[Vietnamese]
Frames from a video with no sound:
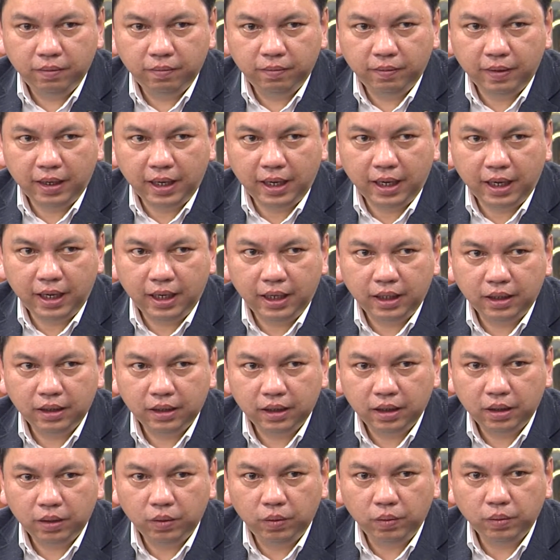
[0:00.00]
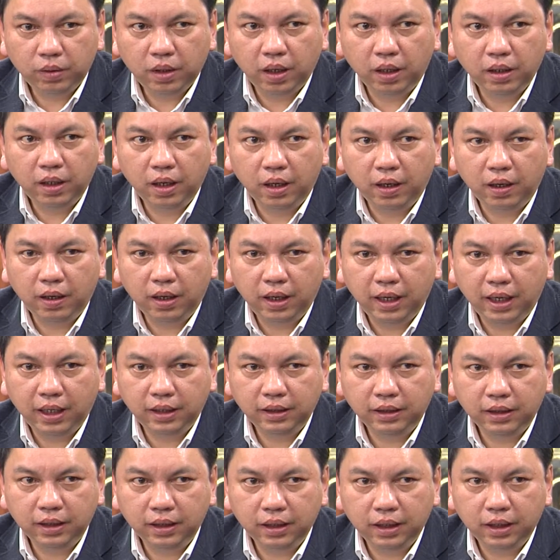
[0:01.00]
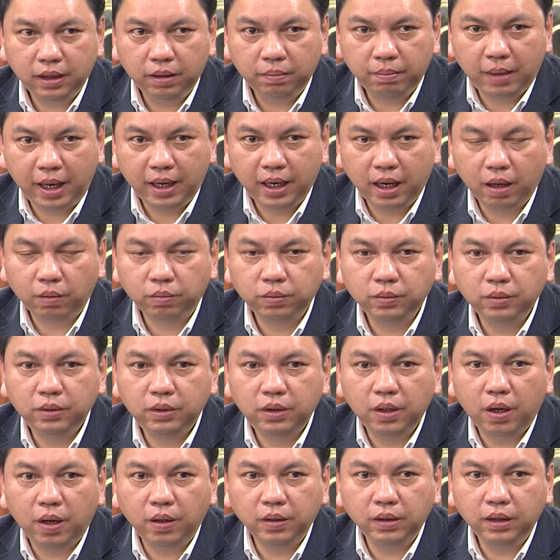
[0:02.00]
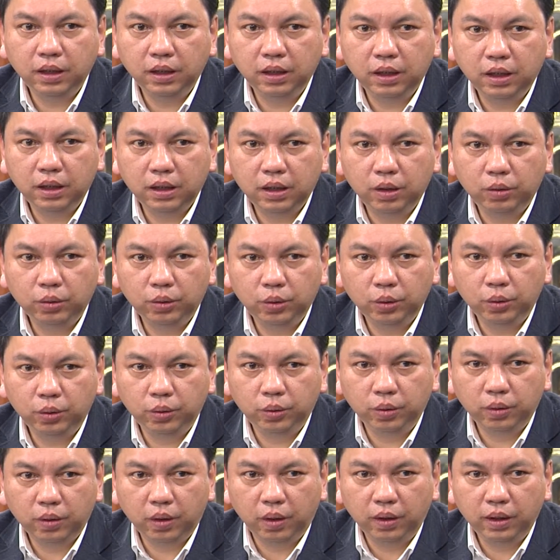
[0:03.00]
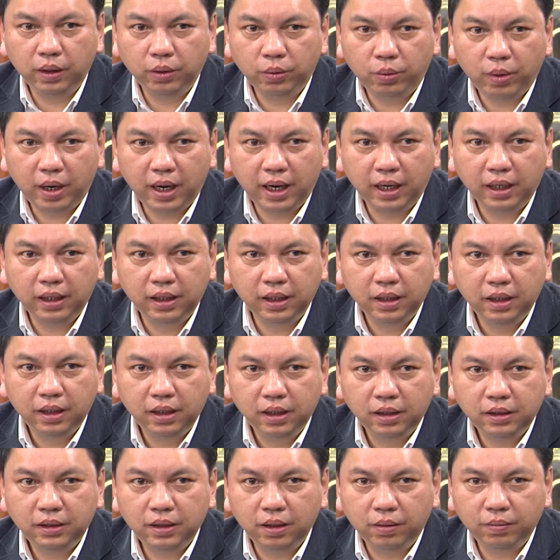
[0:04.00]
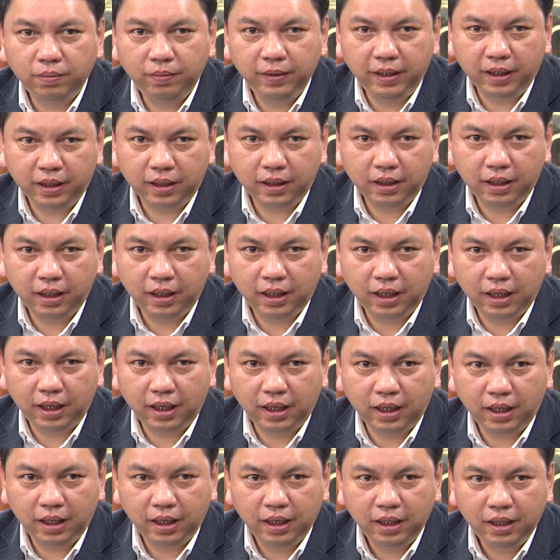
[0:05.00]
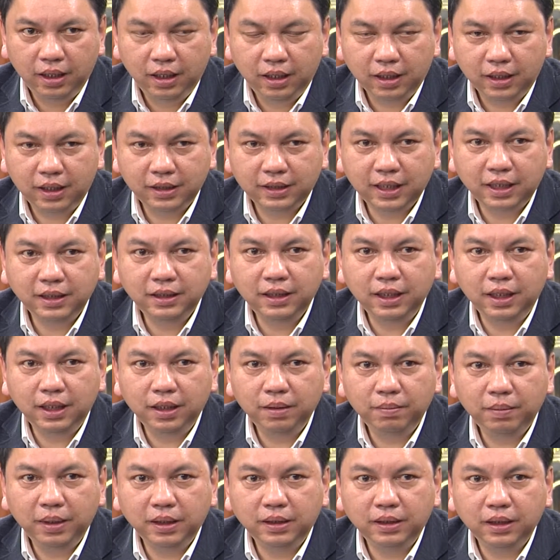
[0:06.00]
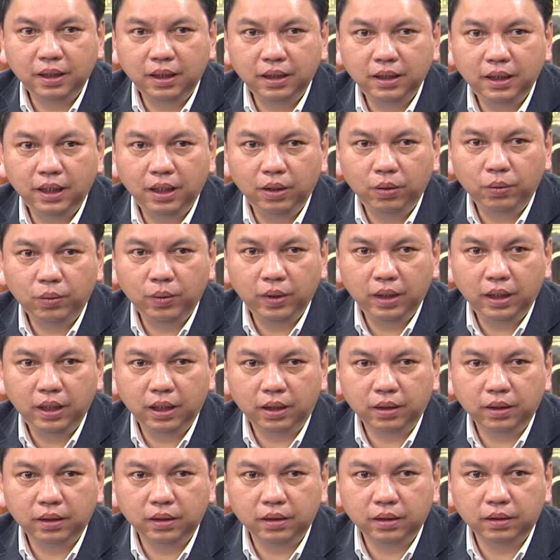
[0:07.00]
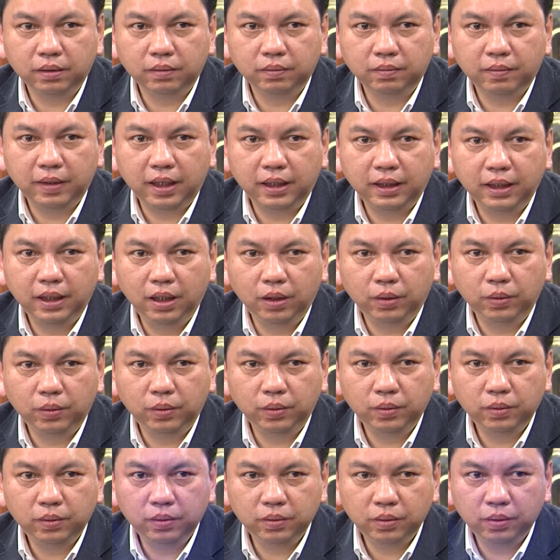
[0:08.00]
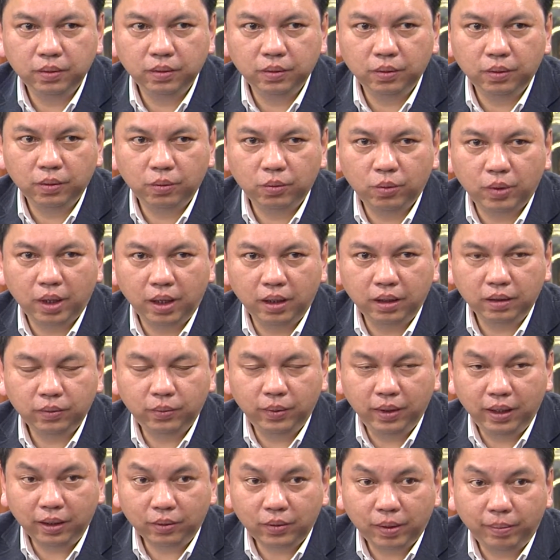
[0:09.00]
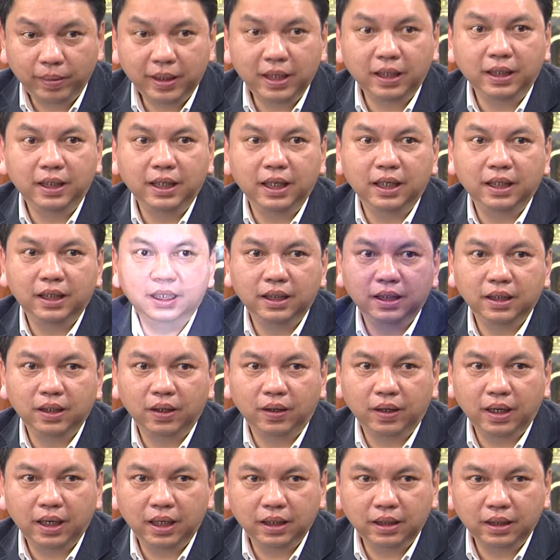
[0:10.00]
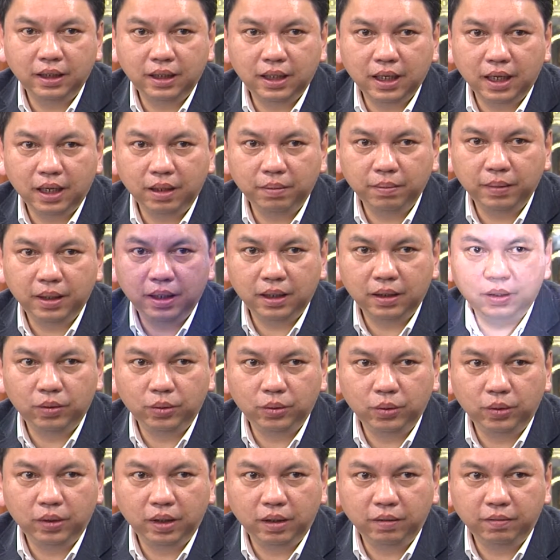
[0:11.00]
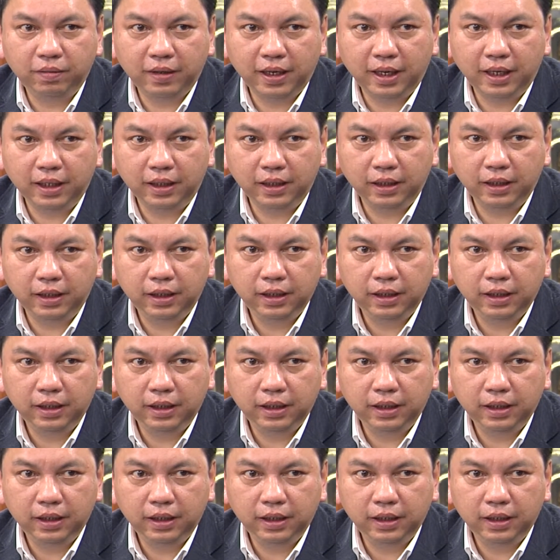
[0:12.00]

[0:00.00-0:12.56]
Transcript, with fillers: và cũng coi đó là những cái bài học cho những cái cầu thủ có liên quan trong việc là cái ranh giới mà giữa thi đấu quyết liệt và thi đấu quá quyết liệt quá mức cần thiết, đó là những cái mà cầu thủ cần phải